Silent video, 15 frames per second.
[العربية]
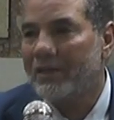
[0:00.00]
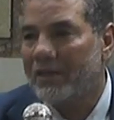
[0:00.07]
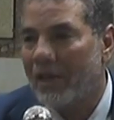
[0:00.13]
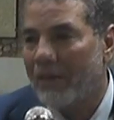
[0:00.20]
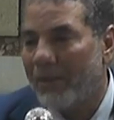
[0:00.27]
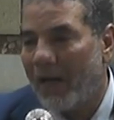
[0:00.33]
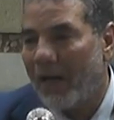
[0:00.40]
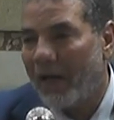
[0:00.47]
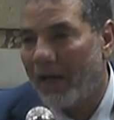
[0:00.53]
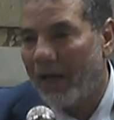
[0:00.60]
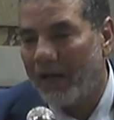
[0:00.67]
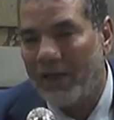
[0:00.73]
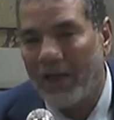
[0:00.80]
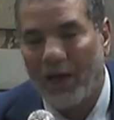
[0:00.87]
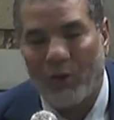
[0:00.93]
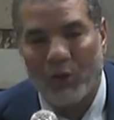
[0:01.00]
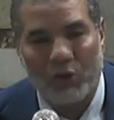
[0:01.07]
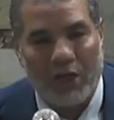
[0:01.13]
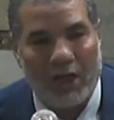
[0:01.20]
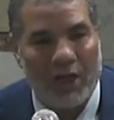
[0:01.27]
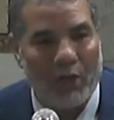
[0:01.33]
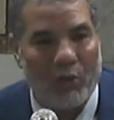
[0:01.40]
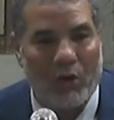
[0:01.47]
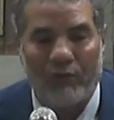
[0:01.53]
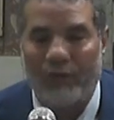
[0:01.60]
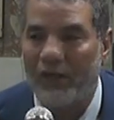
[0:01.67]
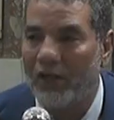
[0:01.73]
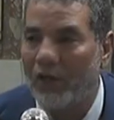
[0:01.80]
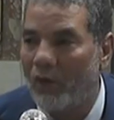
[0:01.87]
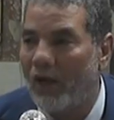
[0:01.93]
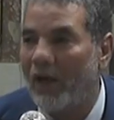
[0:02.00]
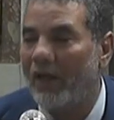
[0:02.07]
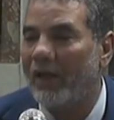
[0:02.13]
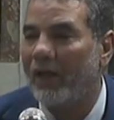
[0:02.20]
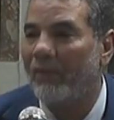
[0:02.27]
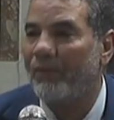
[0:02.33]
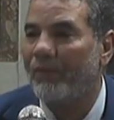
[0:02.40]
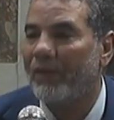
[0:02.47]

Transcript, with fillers: تمهل يا أصيل وفي رواية